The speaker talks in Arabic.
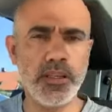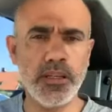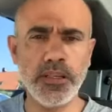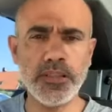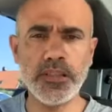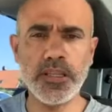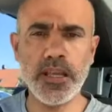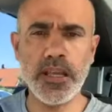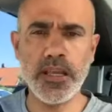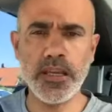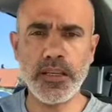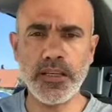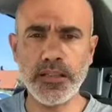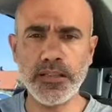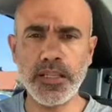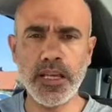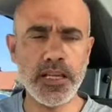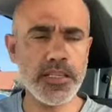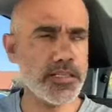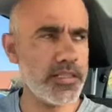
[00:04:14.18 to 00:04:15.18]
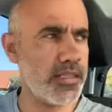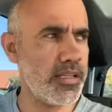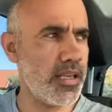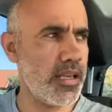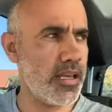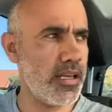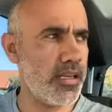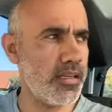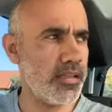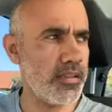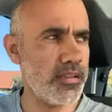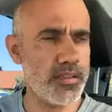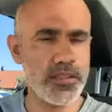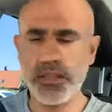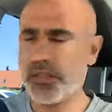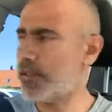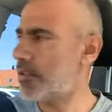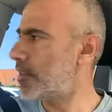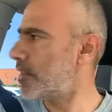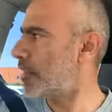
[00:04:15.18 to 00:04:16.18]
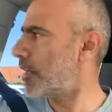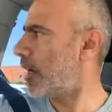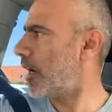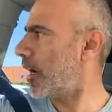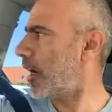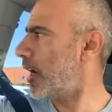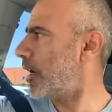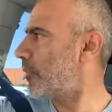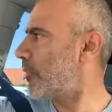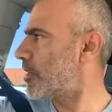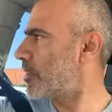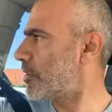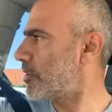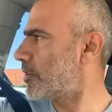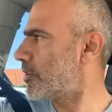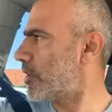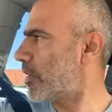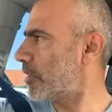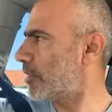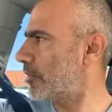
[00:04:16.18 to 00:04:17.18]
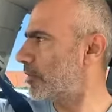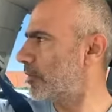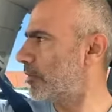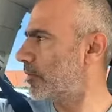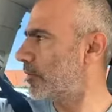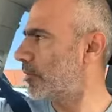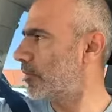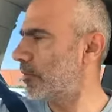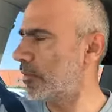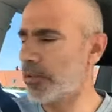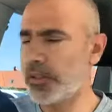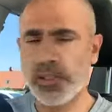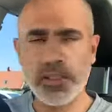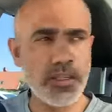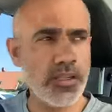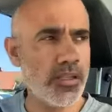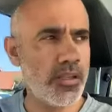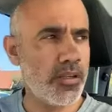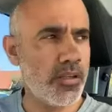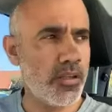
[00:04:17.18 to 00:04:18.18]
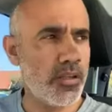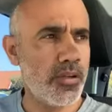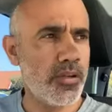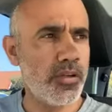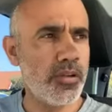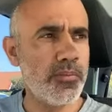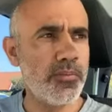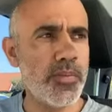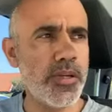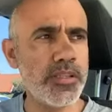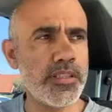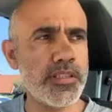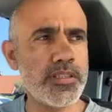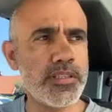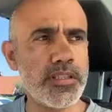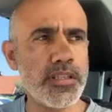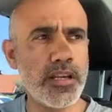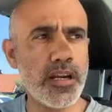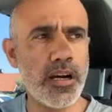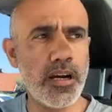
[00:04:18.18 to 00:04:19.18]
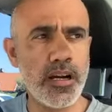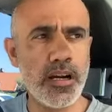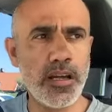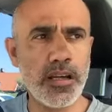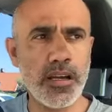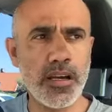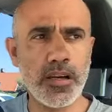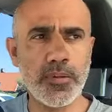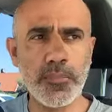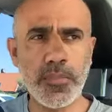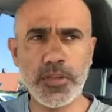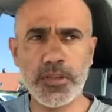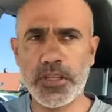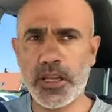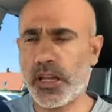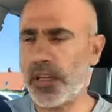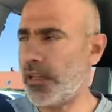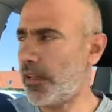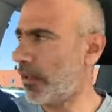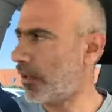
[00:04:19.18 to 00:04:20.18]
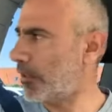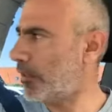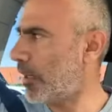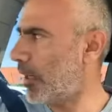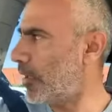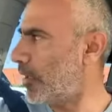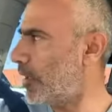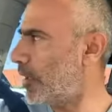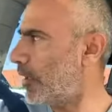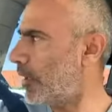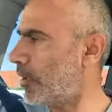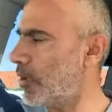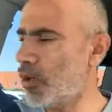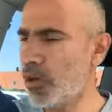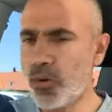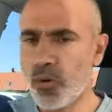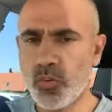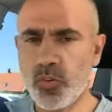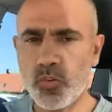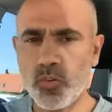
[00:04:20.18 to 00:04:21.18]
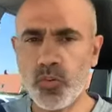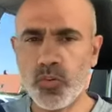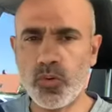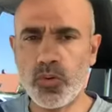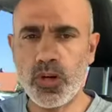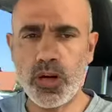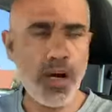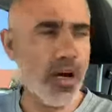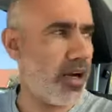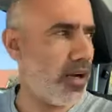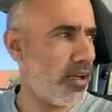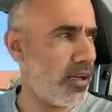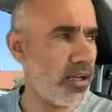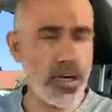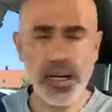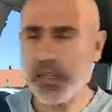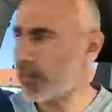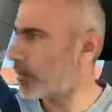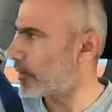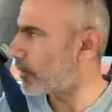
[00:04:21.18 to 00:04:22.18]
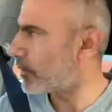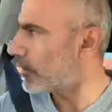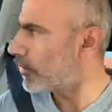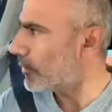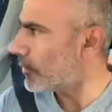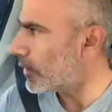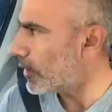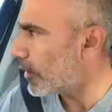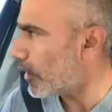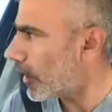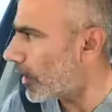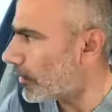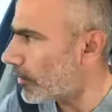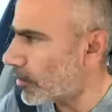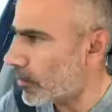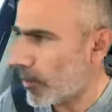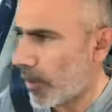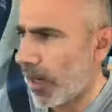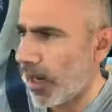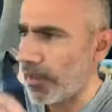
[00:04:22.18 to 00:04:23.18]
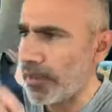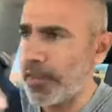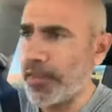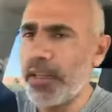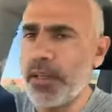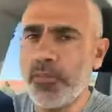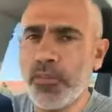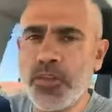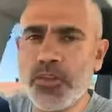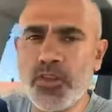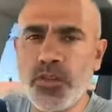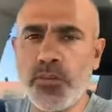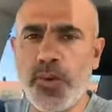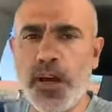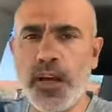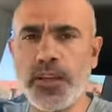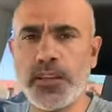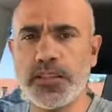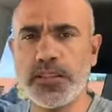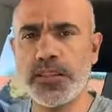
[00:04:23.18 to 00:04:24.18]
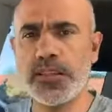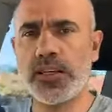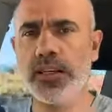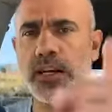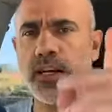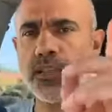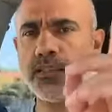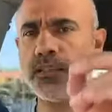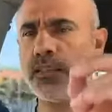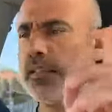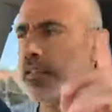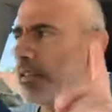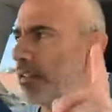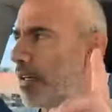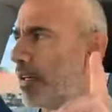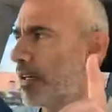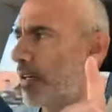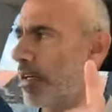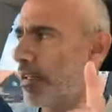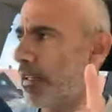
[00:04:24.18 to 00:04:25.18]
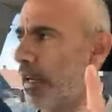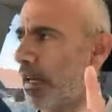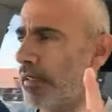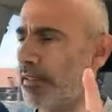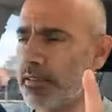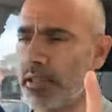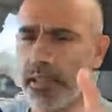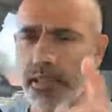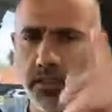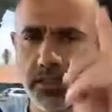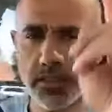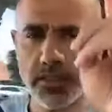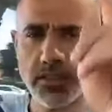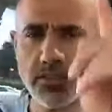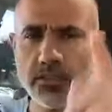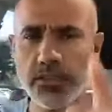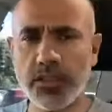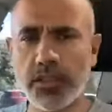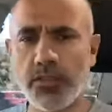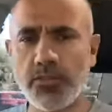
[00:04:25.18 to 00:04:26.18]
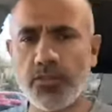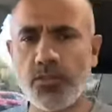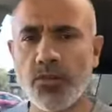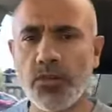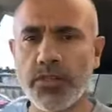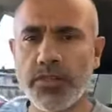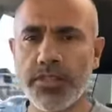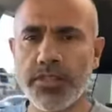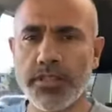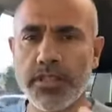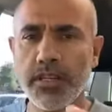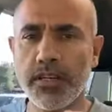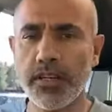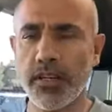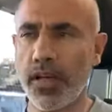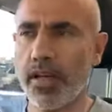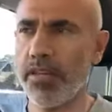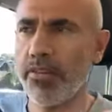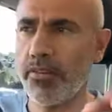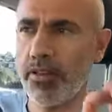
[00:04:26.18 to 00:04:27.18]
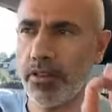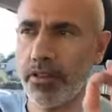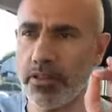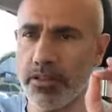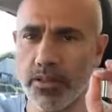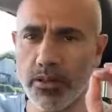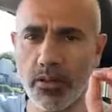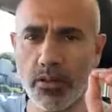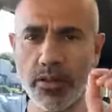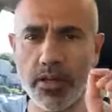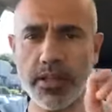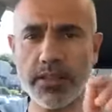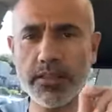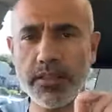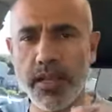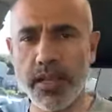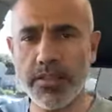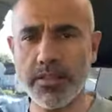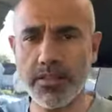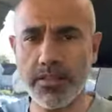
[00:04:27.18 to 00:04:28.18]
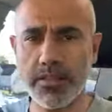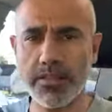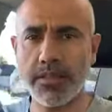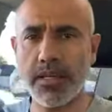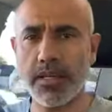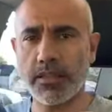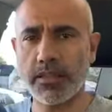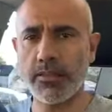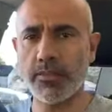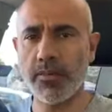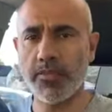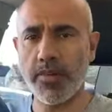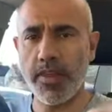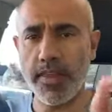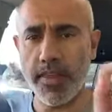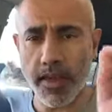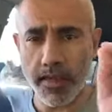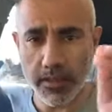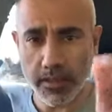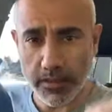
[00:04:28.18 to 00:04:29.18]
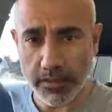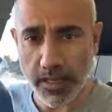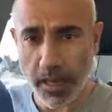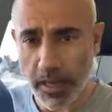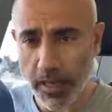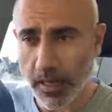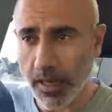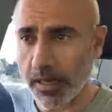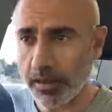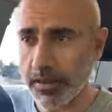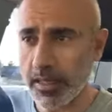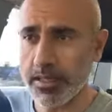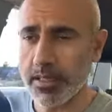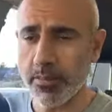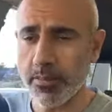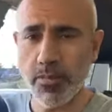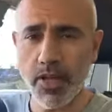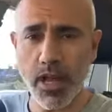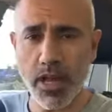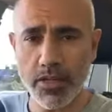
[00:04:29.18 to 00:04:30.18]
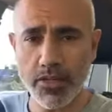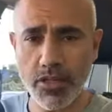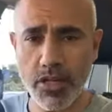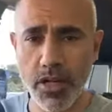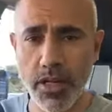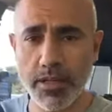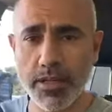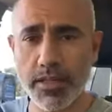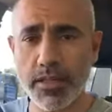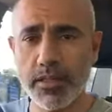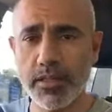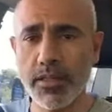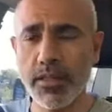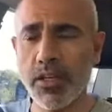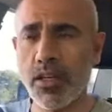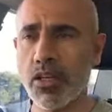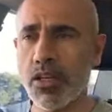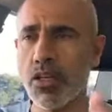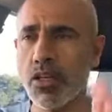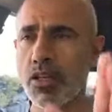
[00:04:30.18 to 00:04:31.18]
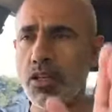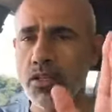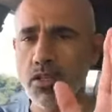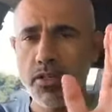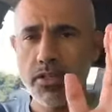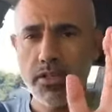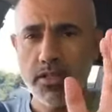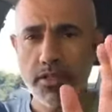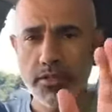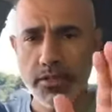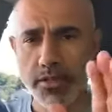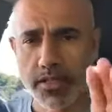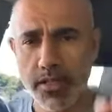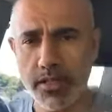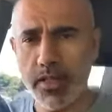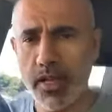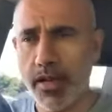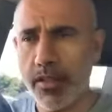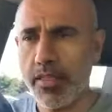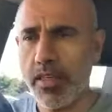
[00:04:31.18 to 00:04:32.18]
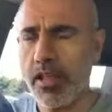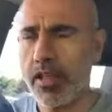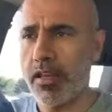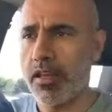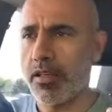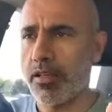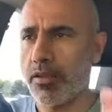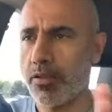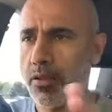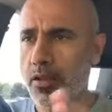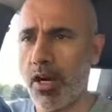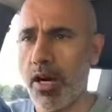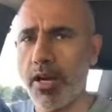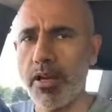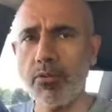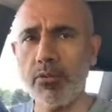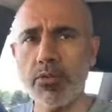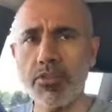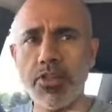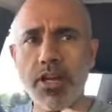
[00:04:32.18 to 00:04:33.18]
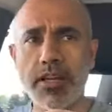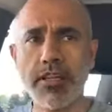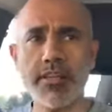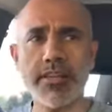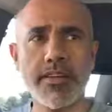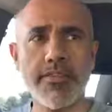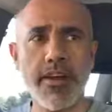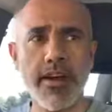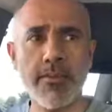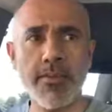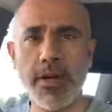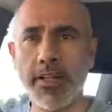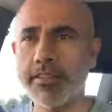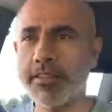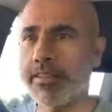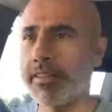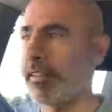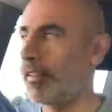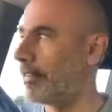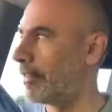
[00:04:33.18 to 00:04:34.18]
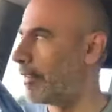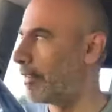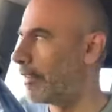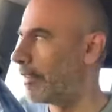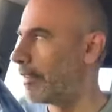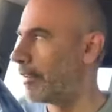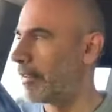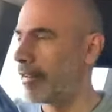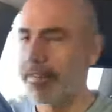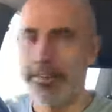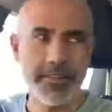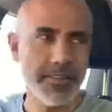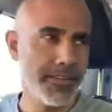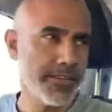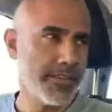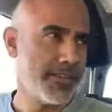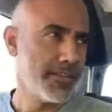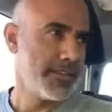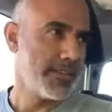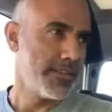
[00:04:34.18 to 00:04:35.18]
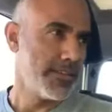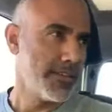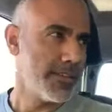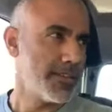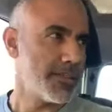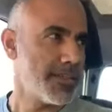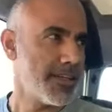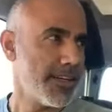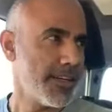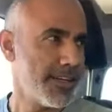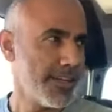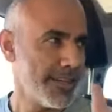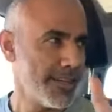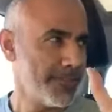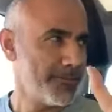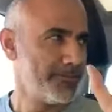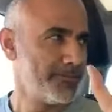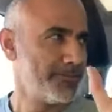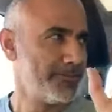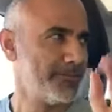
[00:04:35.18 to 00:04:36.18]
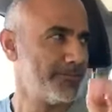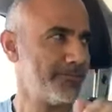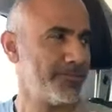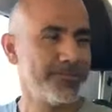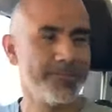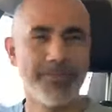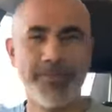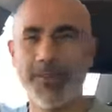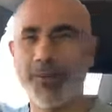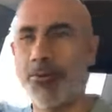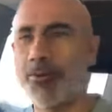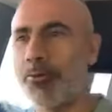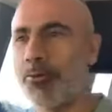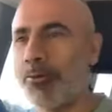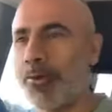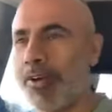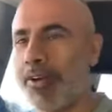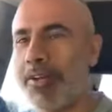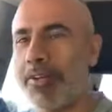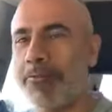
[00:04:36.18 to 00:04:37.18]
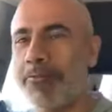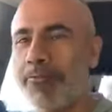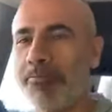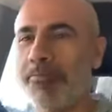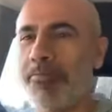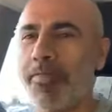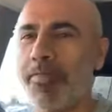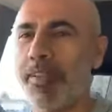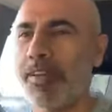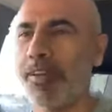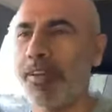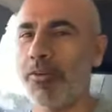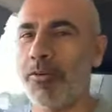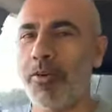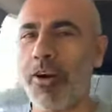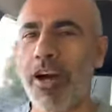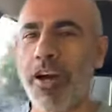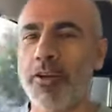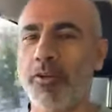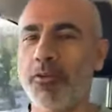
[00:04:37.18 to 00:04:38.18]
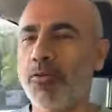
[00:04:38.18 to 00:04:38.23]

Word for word: عنده عنده اسئله يدز لي اياها على الماسنجر ما يدز لي اياها هنا بالتعليق تعليق وها الخط الخط عادة بالجمعة يصير خط الانترنت عن طريق التليفون يصير ضعيف لكثرة الناس تستخدمه فإذا انقطع الخط هسه من أحجاني سد هذا هاي وارجع للصفحة مالتي إن شاء الله و... وراح